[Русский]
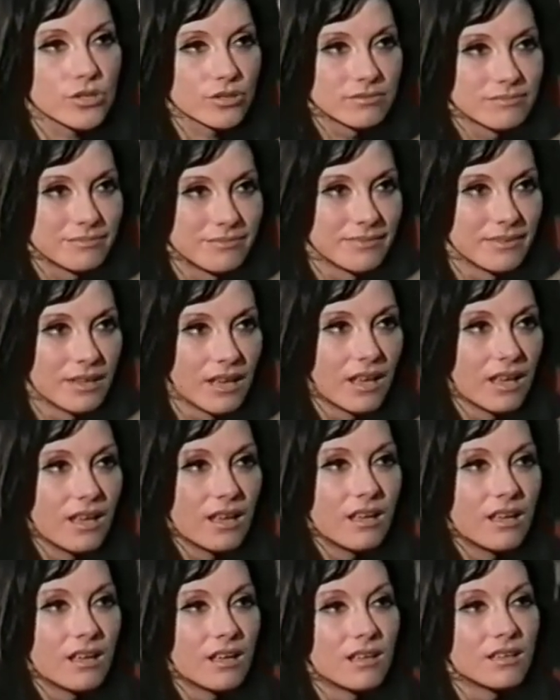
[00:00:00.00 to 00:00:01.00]
главная
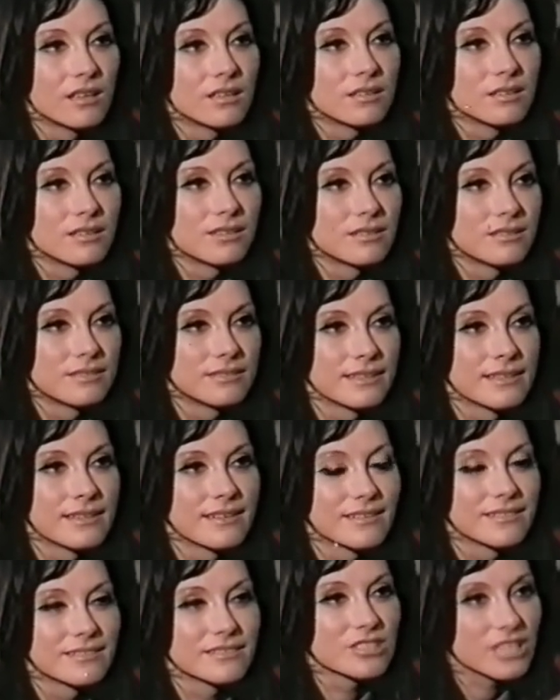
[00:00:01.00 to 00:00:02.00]
роль – это
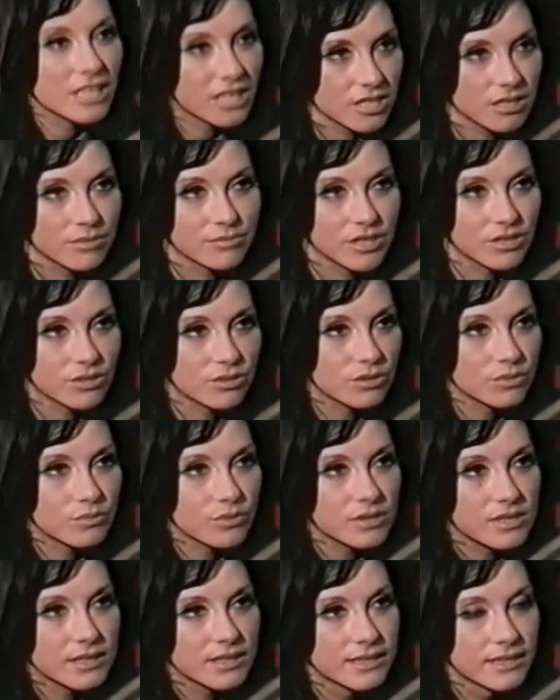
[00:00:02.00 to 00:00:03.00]
очень интересный
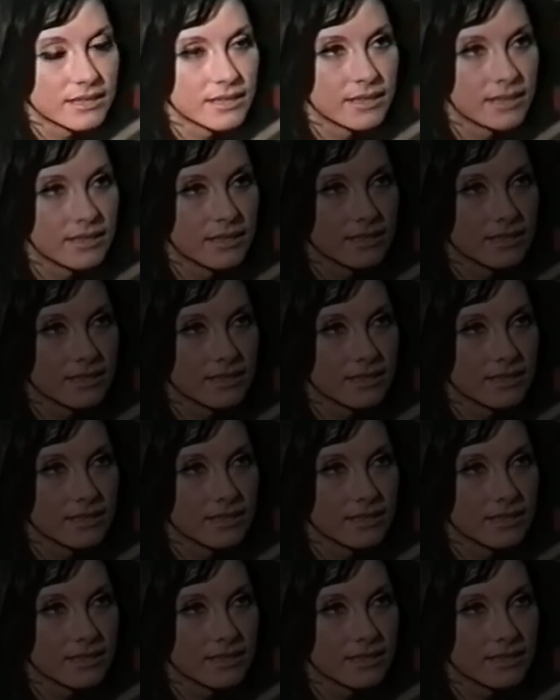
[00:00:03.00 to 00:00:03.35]
режиссер Витаута